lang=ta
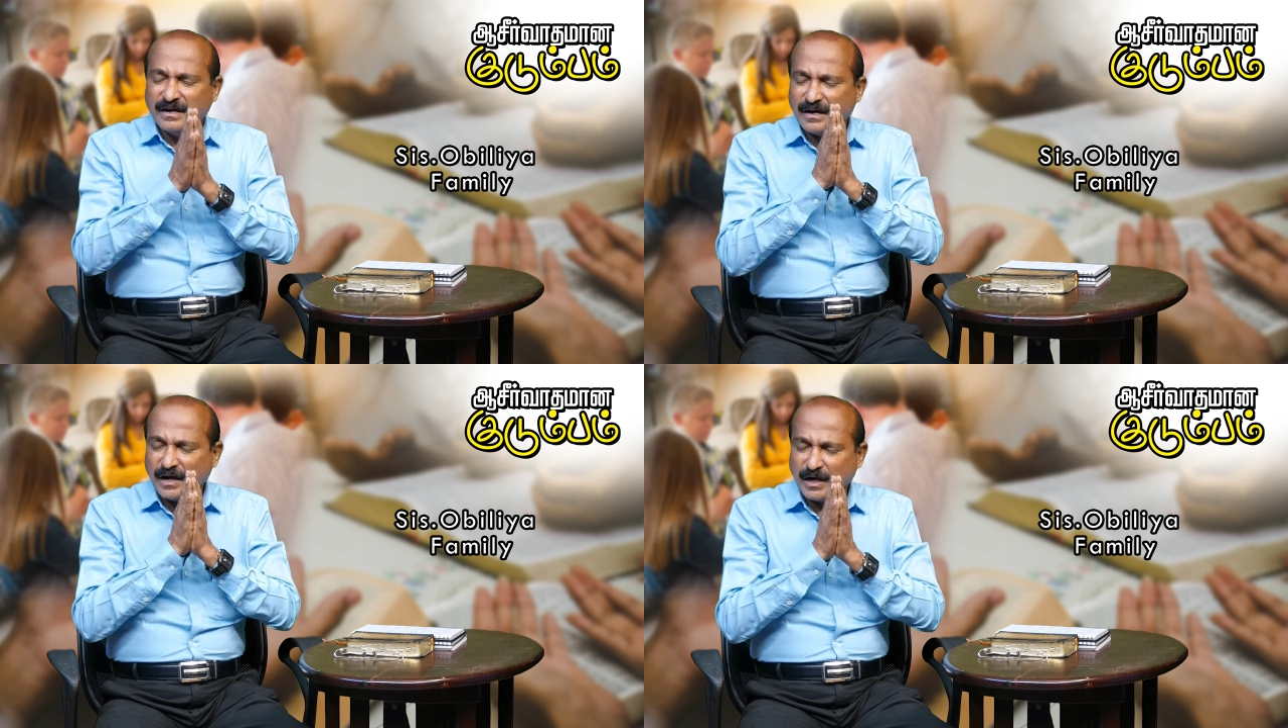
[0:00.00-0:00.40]

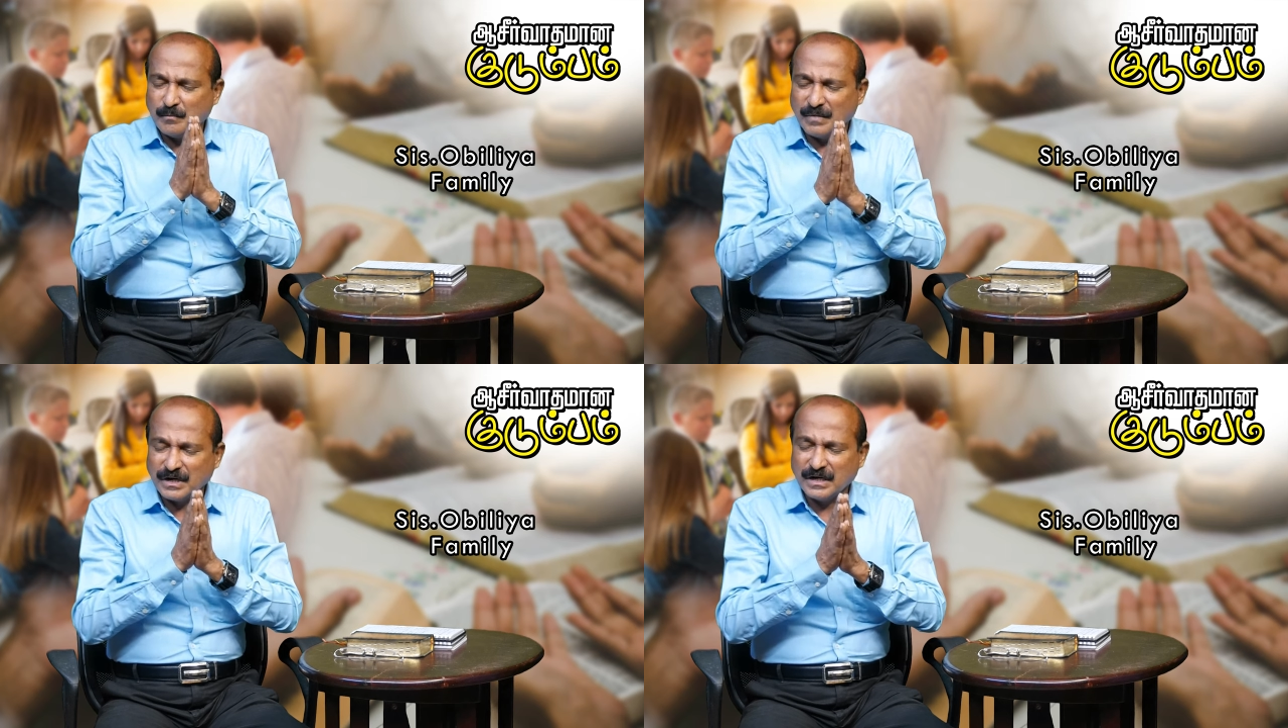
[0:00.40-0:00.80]
எல்லா
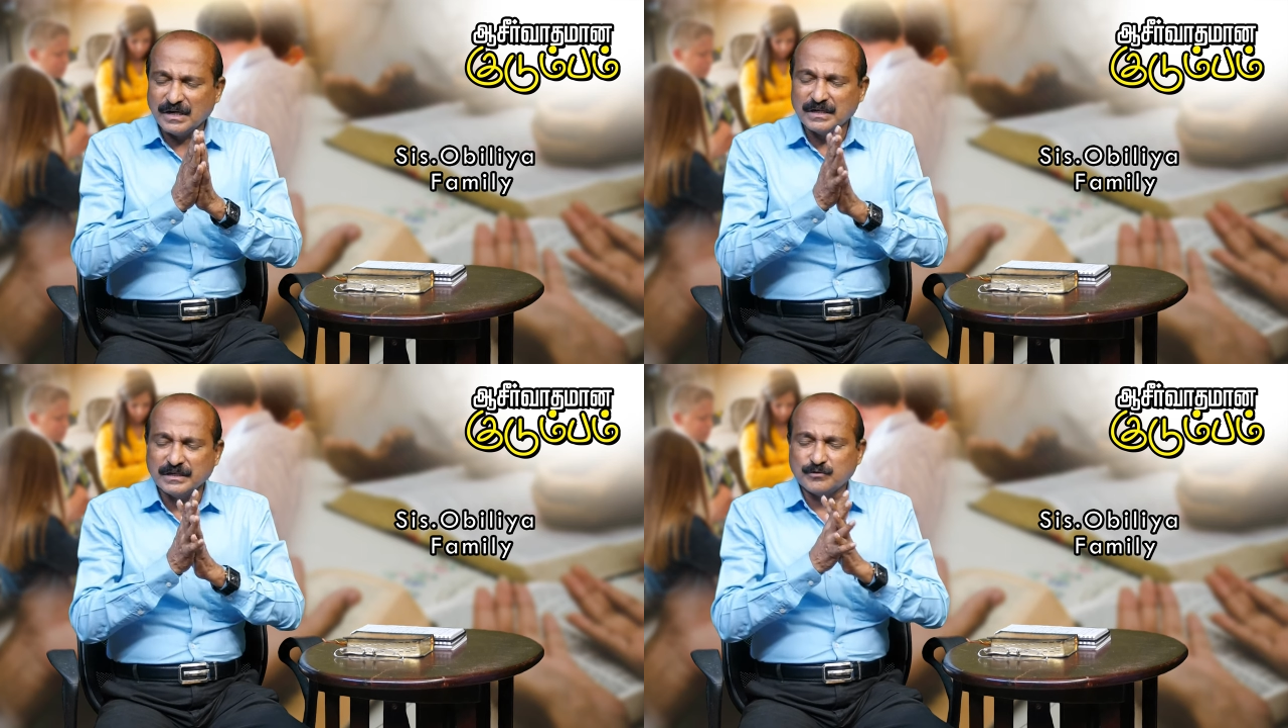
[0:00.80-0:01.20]
மன
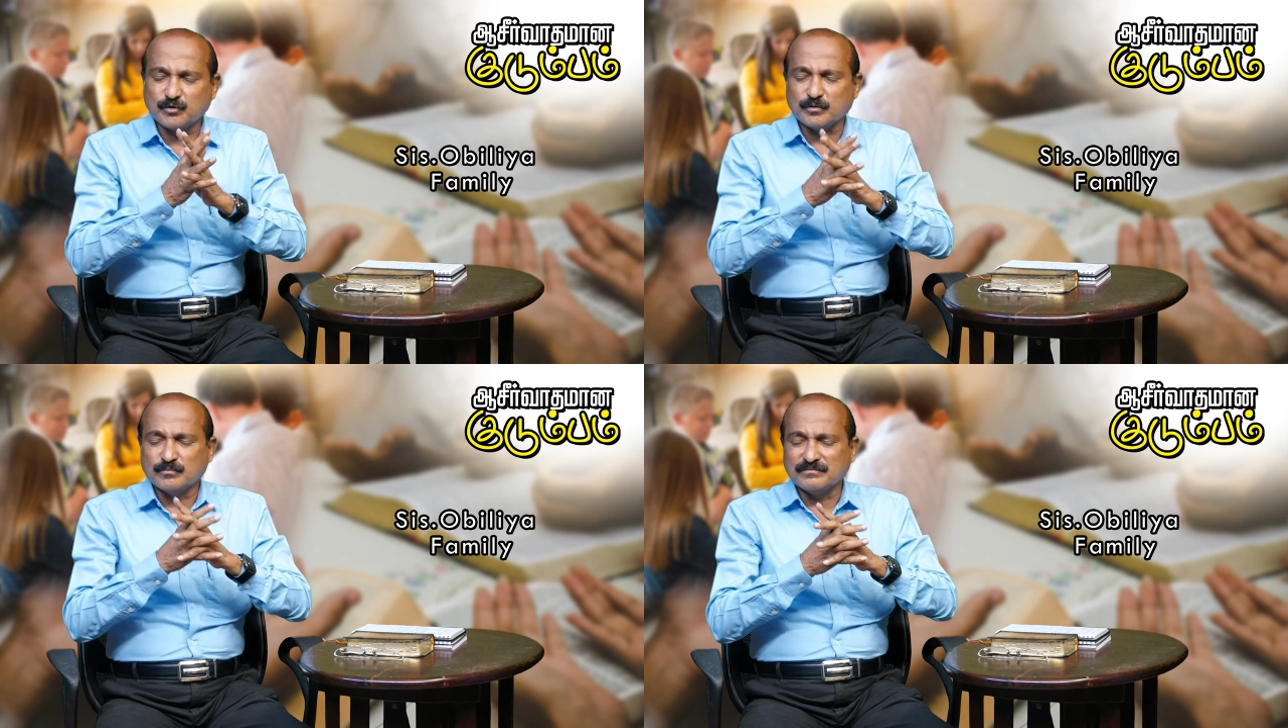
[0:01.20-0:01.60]

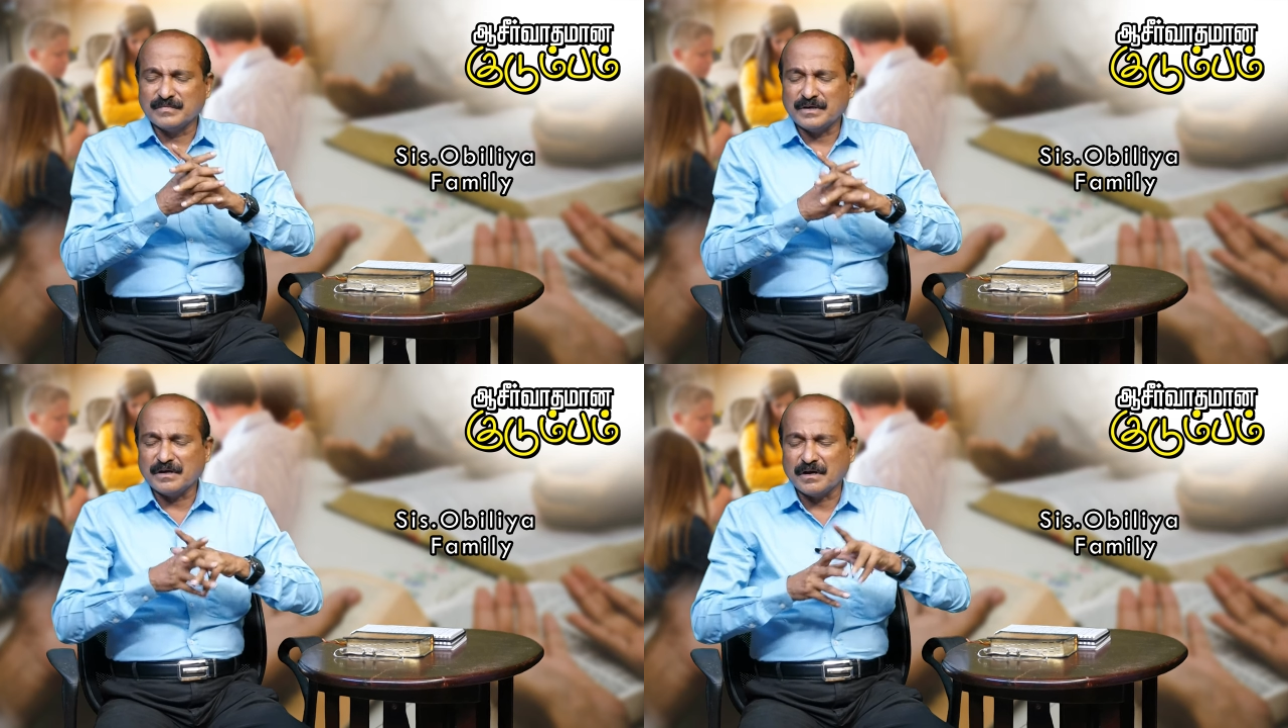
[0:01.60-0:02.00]
அழுத்தம்
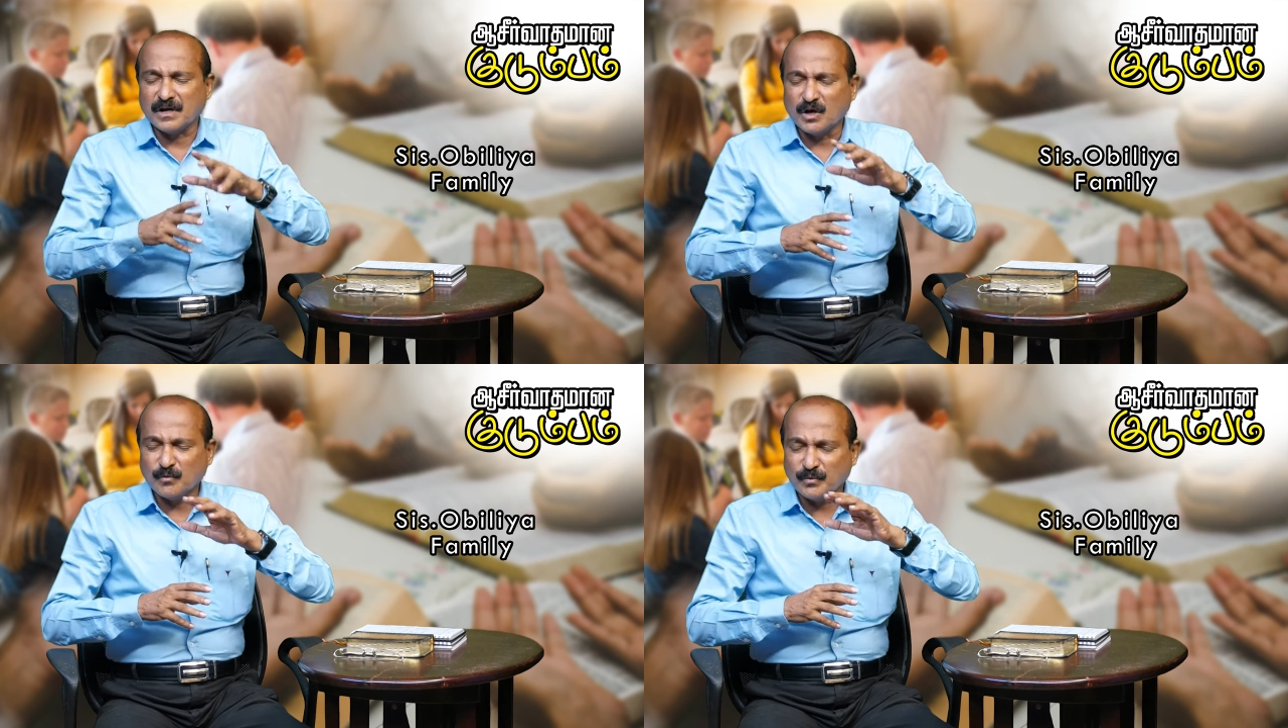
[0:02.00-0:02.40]

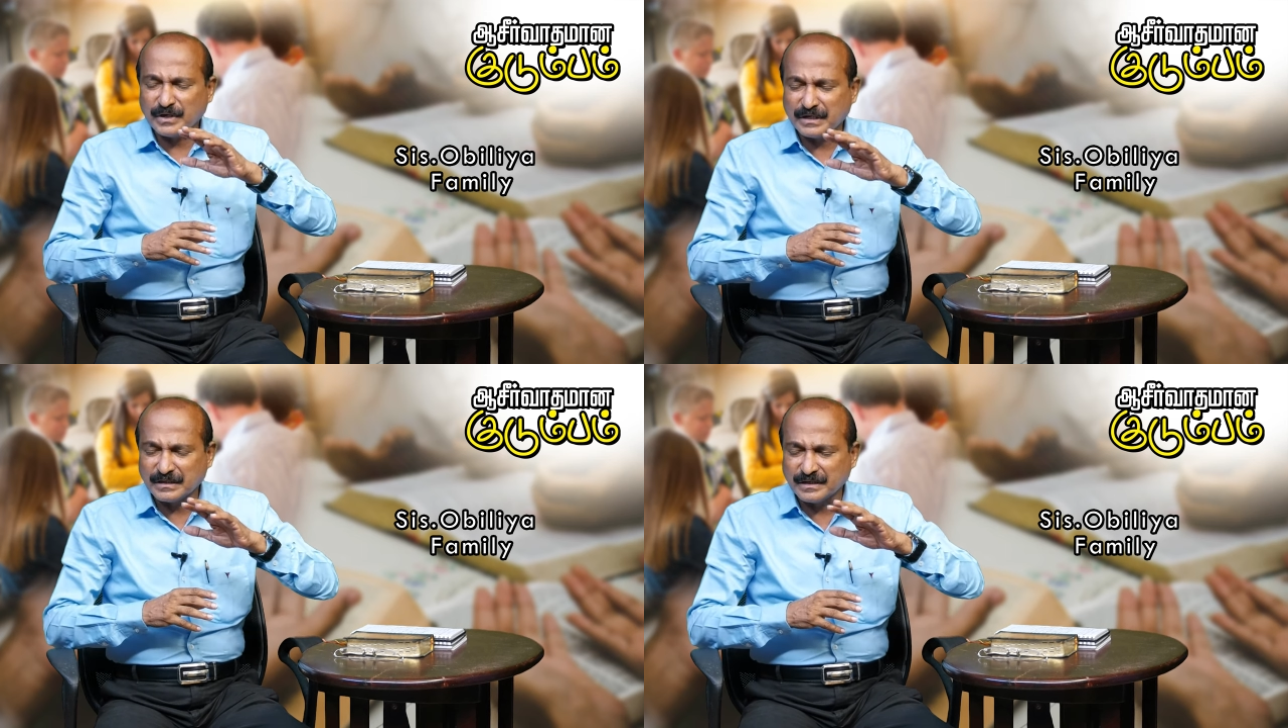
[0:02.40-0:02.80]
எல்லா
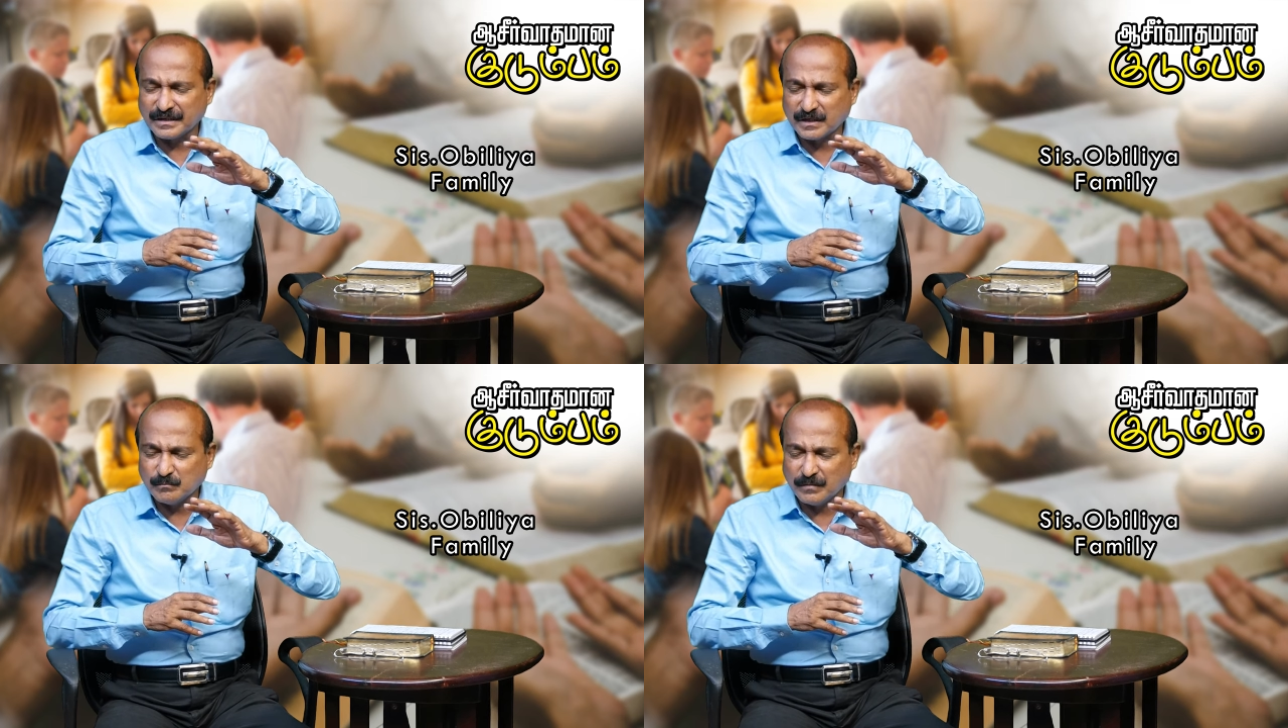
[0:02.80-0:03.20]

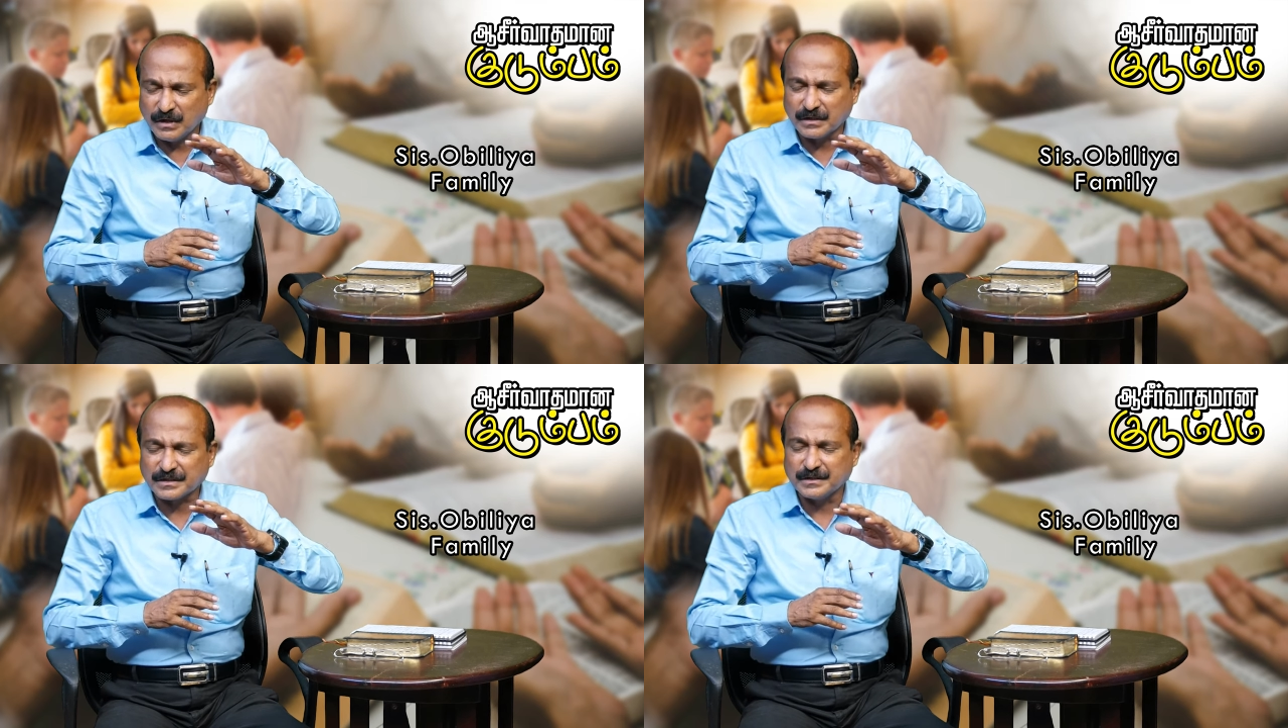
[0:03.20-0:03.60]
வேதனைகள்
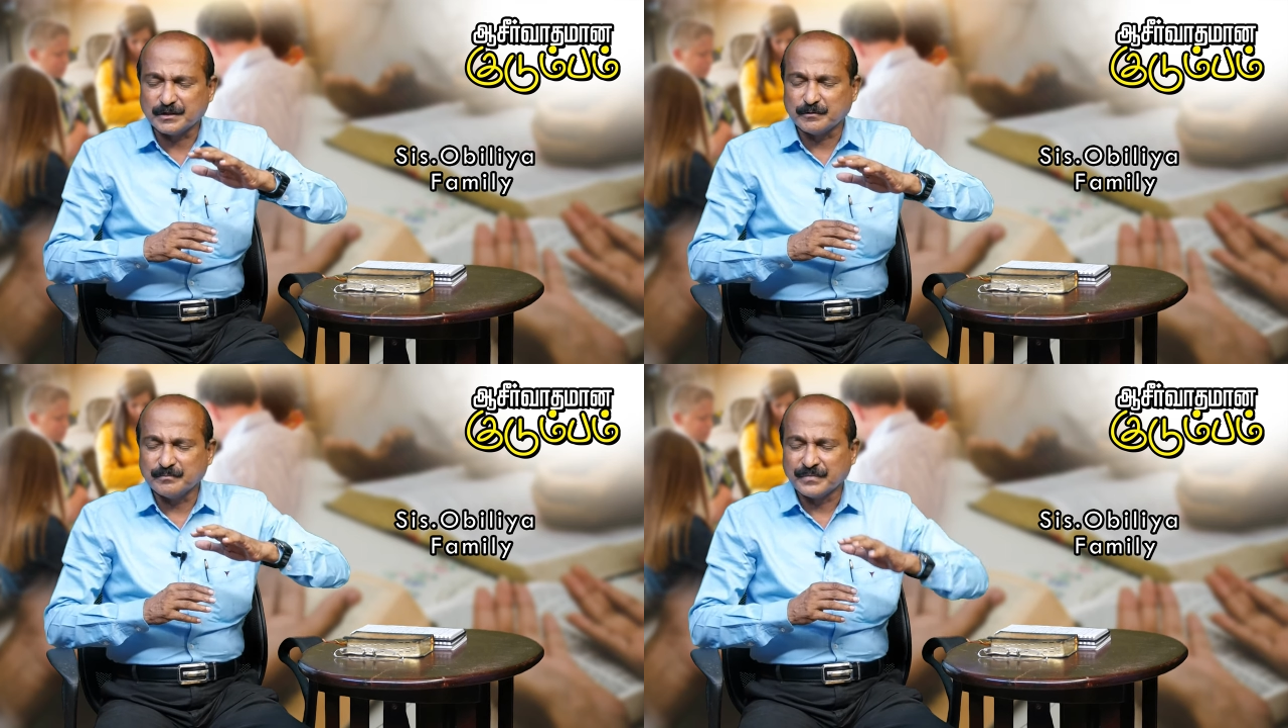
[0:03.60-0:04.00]

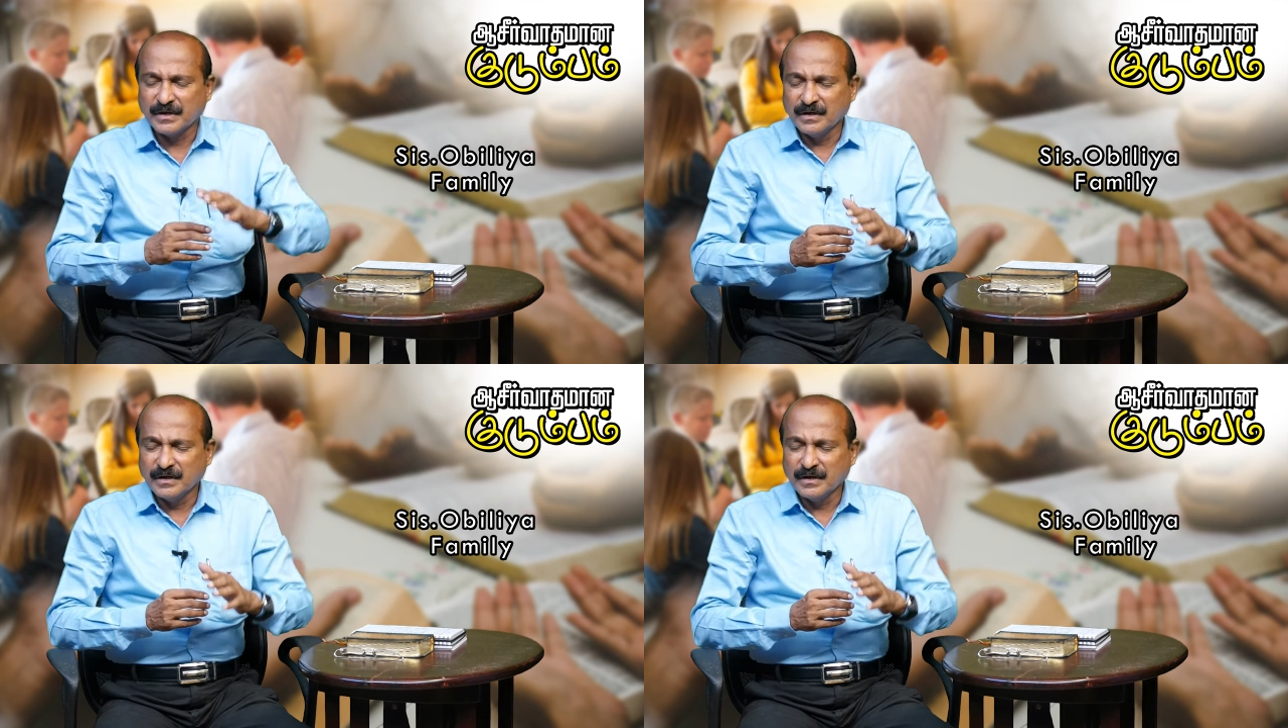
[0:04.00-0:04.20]
மாறட்டும்